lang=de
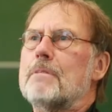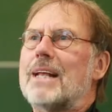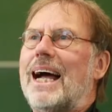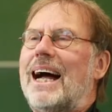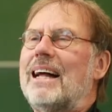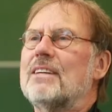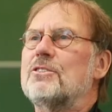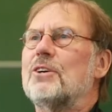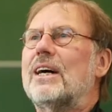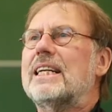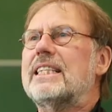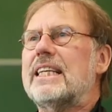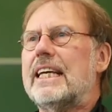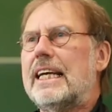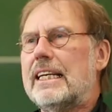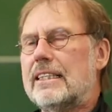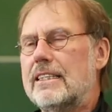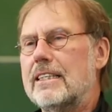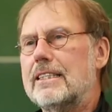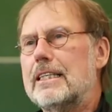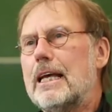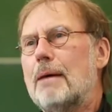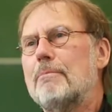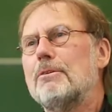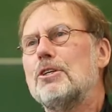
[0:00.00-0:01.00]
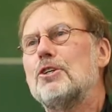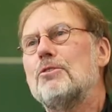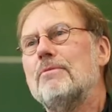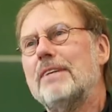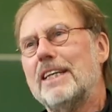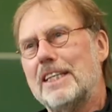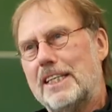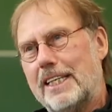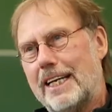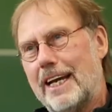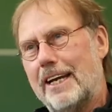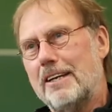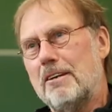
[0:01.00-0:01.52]
Also als erstes habe ich
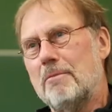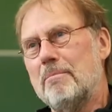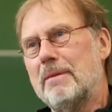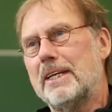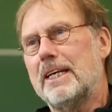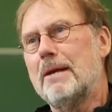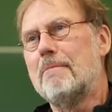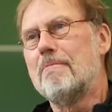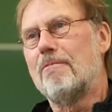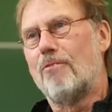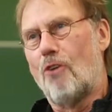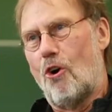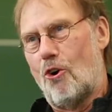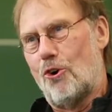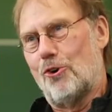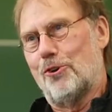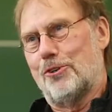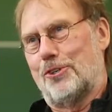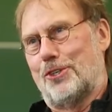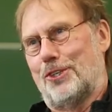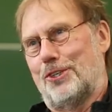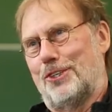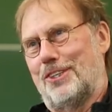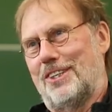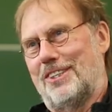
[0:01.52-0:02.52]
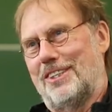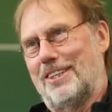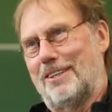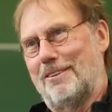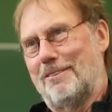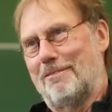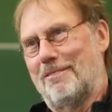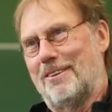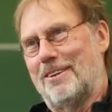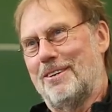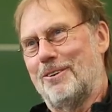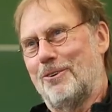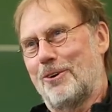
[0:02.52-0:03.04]
Schwierigkeiten mit dem Wort
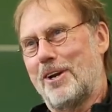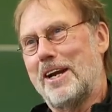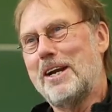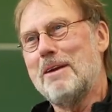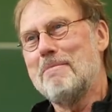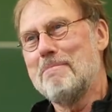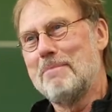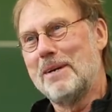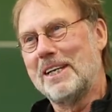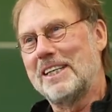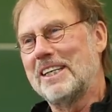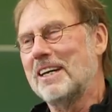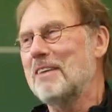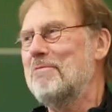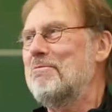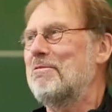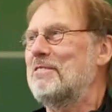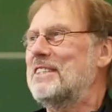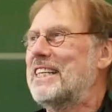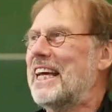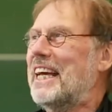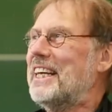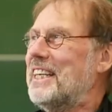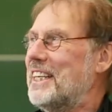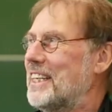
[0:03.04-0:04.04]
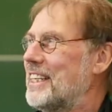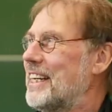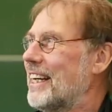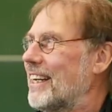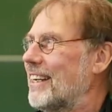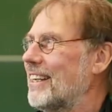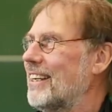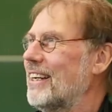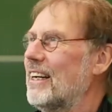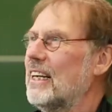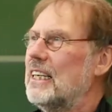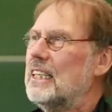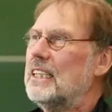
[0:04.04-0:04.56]
äh, oder dem Begriff
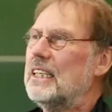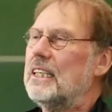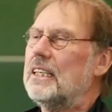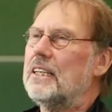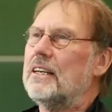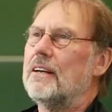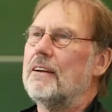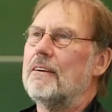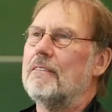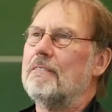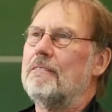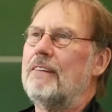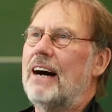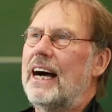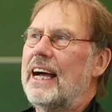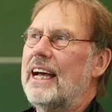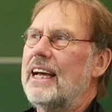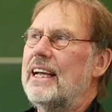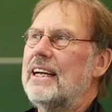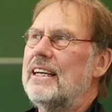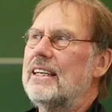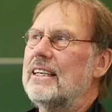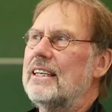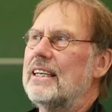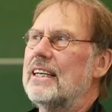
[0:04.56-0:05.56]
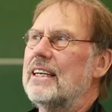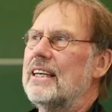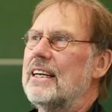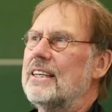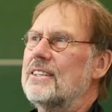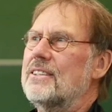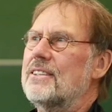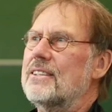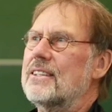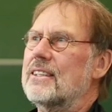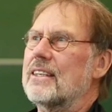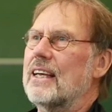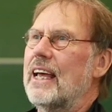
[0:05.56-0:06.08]
Techniken, weil
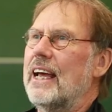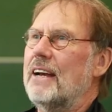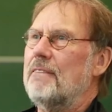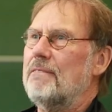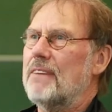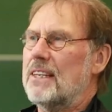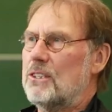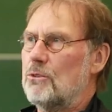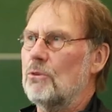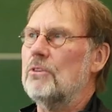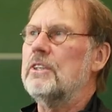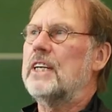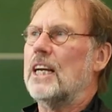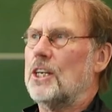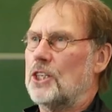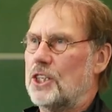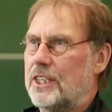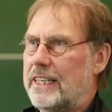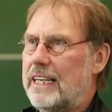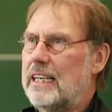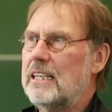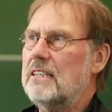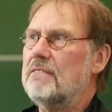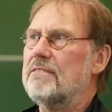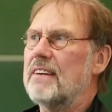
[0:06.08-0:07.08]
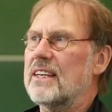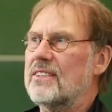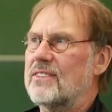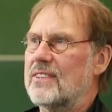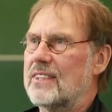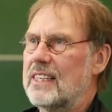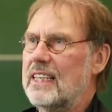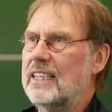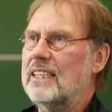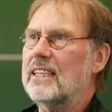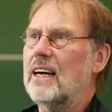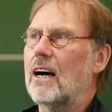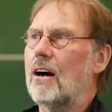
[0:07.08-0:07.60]
es etwas unterstellt, was
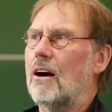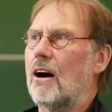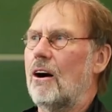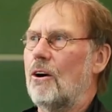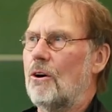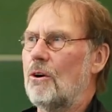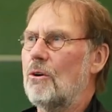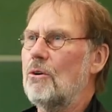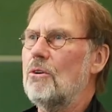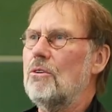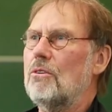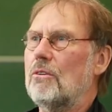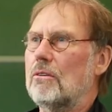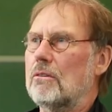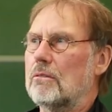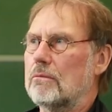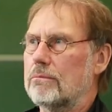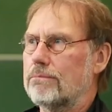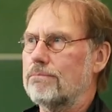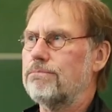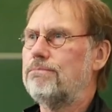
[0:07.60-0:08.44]
sicher auch